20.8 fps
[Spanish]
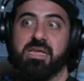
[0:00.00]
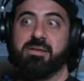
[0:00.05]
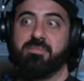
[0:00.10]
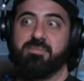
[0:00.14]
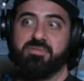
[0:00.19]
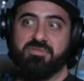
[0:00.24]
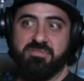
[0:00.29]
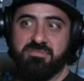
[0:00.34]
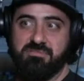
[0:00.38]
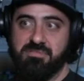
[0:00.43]

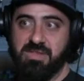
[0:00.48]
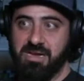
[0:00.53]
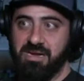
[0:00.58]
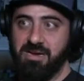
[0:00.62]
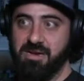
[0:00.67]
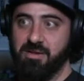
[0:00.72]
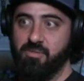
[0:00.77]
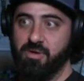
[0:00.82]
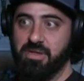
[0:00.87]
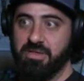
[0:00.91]
queremos
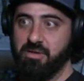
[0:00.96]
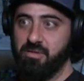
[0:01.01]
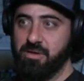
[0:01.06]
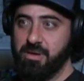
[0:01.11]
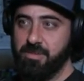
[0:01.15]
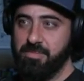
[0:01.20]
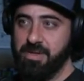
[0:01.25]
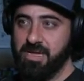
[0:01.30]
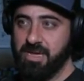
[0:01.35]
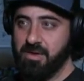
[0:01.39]
darle la vuelta
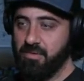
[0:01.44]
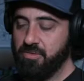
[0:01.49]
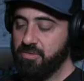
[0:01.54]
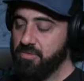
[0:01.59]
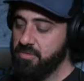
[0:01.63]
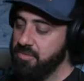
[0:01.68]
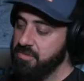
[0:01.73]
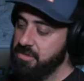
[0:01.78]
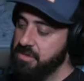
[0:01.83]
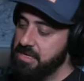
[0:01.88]
o
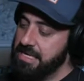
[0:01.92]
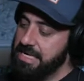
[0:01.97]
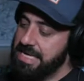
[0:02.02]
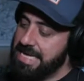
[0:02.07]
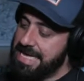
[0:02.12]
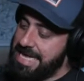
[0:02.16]
cambiarlo, ¿no?